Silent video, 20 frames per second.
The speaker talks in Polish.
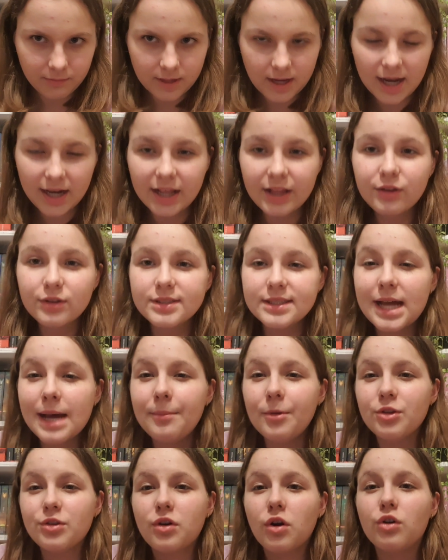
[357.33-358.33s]
Ale ja
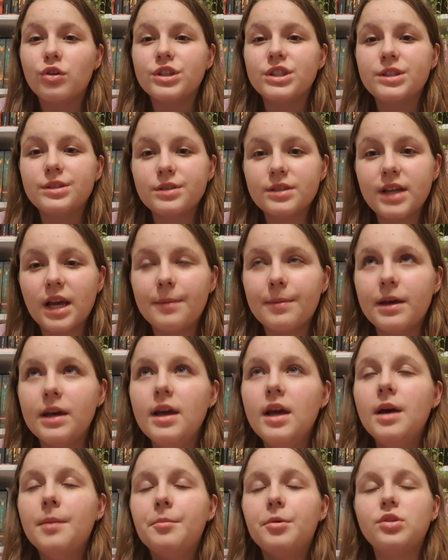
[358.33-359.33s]
dostałam od kogoś jakby,
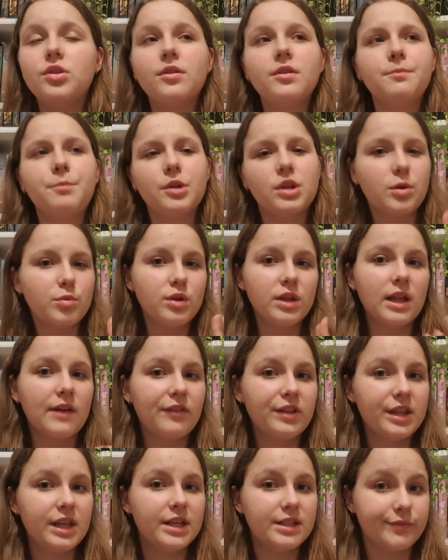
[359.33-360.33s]
bo to podobno
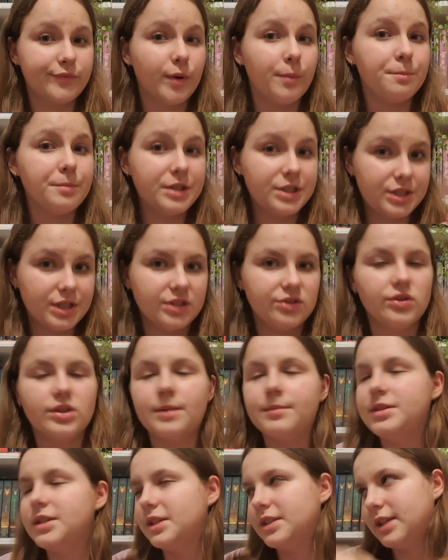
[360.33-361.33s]
nawet nie jest w opisie, co
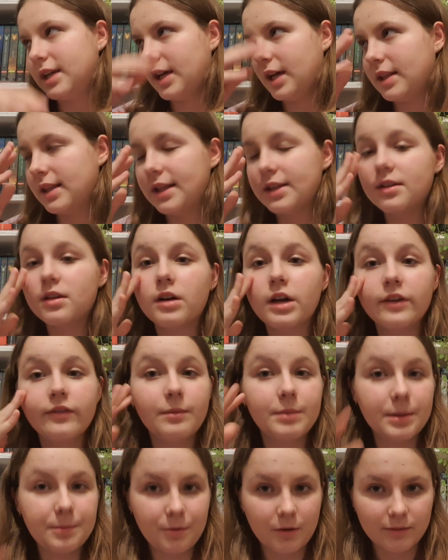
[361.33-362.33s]
tam się dzieje, dlatego ja
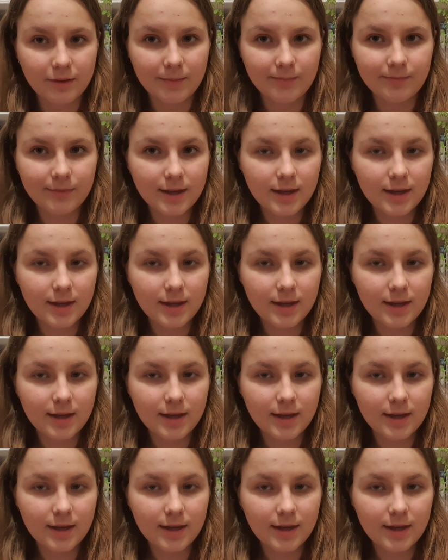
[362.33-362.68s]
wam nie powiem.